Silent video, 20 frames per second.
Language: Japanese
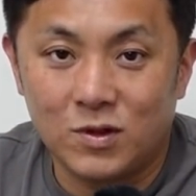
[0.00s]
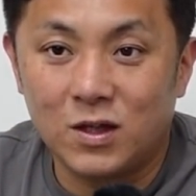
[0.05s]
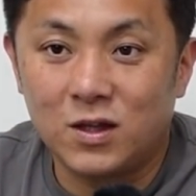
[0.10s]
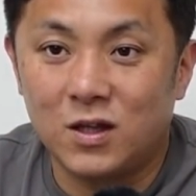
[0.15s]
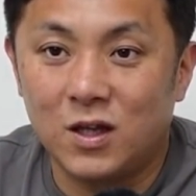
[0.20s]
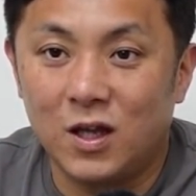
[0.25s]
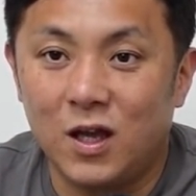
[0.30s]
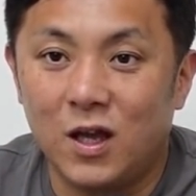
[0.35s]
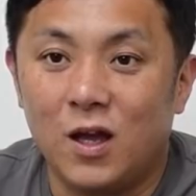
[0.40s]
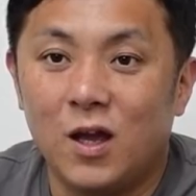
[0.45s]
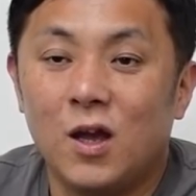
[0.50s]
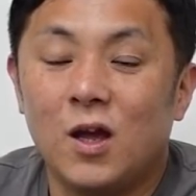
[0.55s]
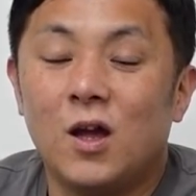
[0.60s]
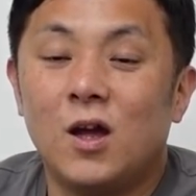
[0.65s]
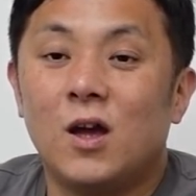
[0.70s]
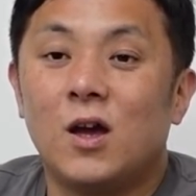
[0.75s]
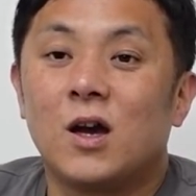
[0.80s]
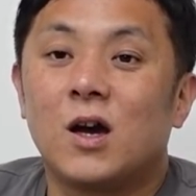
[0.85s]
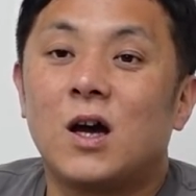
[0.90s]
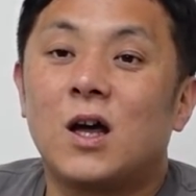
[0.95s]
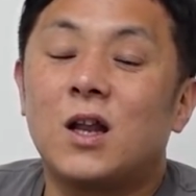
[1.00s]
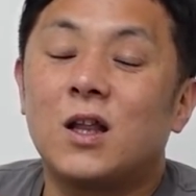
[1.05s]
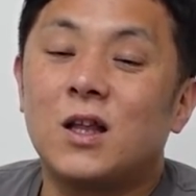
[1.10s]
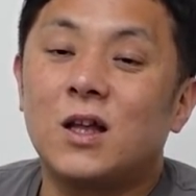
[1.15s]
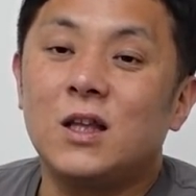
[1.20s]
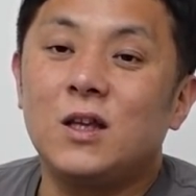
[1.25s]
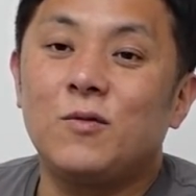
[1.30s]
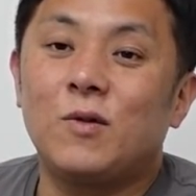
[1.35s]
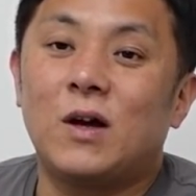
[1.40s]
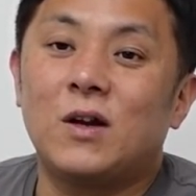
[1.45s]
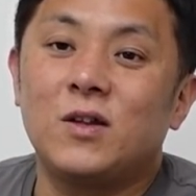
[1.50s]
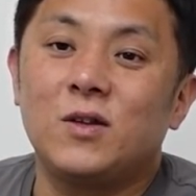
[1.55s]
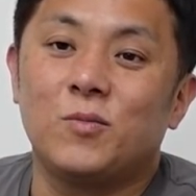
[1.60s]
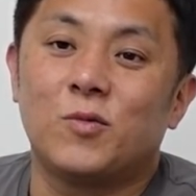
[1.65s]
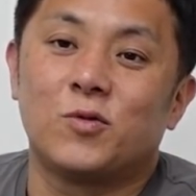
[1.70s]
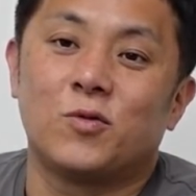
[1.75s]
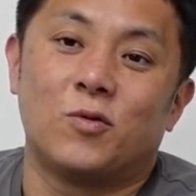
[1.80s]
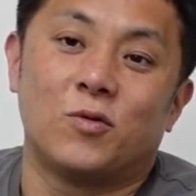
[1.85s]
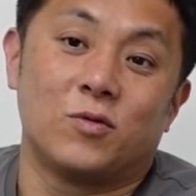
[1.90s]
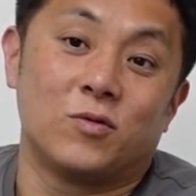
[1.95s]
だって、体に悪い
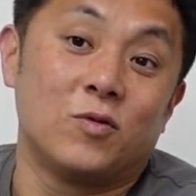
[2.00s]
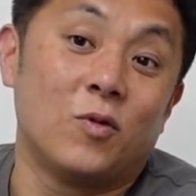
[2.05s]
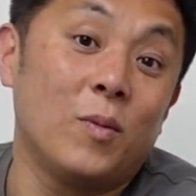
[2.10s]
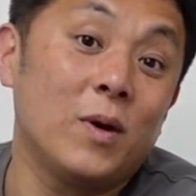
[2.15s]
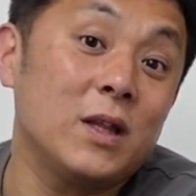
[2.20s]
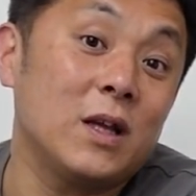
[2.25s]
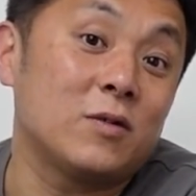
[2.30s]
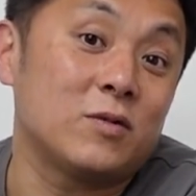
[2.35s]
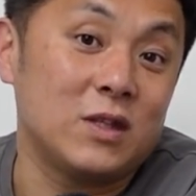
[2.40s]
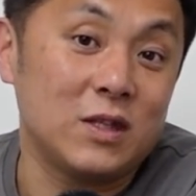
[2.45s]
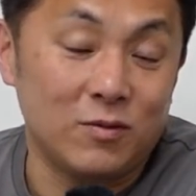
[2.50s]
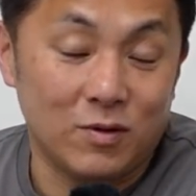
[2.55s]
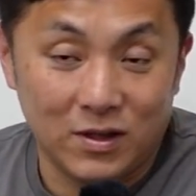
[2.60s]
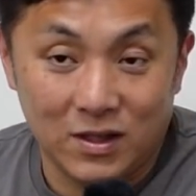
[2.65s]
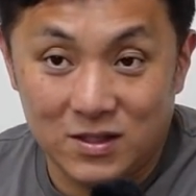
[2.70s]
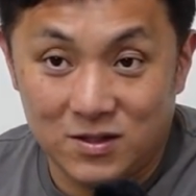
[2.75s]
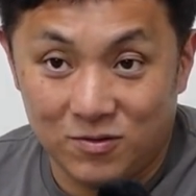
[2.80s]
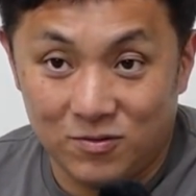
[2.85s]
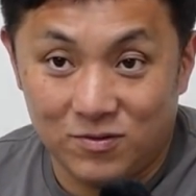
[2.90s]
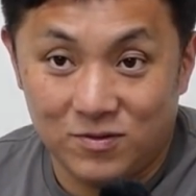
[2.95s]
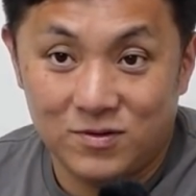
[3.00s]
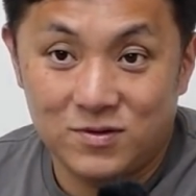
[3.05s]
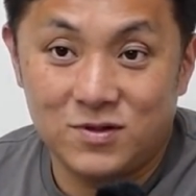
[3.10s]
ものを飲まなくていいわけですよ。